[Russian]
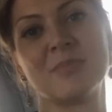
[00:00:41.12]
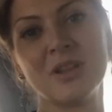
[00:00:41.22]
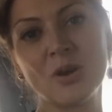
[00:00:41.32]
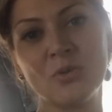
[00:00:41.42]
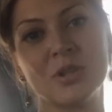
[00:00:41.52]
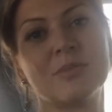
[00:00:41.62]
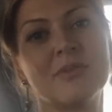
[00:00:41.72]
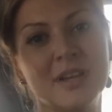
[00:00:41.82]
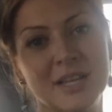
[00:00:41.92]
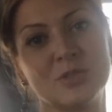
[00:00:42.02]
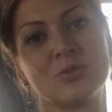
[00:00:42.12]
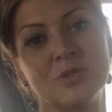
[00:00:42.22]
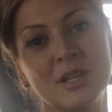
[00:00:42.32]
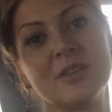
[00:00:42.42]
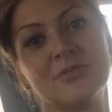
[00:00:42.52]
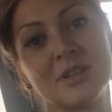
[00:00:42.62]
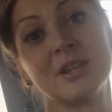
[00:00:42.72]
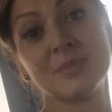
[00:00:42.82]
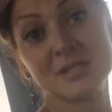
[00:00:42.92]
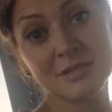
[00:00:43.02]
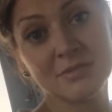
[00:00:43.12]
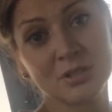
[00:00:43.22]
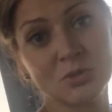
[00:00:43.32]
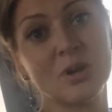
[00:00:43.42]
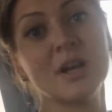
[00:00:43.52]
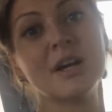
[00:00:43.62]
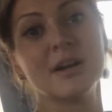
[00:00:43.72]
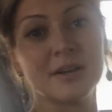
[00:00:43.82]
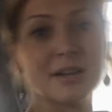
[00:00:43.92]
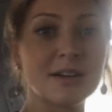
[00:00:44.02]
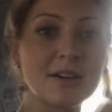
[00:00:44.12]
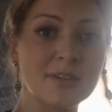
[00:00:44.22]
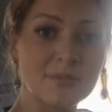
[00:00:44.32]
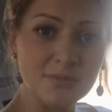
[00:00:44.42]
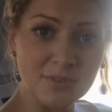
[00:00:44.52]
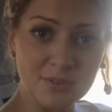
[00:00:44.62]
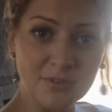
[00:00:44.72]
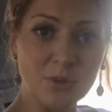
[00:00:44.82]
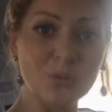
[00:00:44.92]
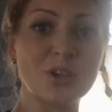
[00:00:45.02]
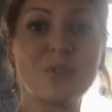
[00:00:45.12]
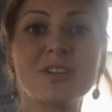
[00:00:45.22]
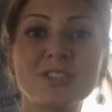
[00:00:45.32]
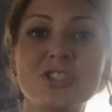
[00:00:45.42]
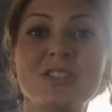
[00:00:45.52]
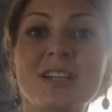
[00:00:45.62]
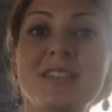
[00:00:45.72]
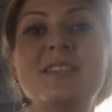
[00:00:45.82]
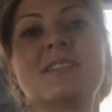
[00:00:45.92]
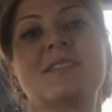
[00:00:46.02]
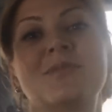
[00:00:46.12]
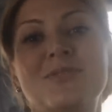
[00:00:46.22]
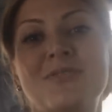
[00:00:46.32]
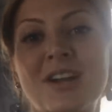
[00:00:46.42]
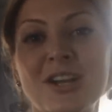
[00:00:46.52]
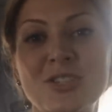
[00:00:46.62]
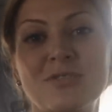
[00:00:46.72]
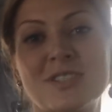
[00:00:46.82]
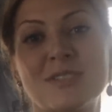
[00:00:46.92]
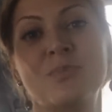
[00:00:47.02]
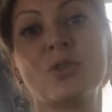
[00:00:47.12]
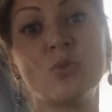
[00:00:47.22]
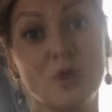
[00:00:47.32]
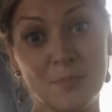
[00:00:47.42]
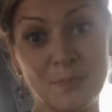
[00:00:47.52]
молоко, добавляете туда кефир либо сыворотку э, воронкой, у вас начинает э, сворачиваться белок.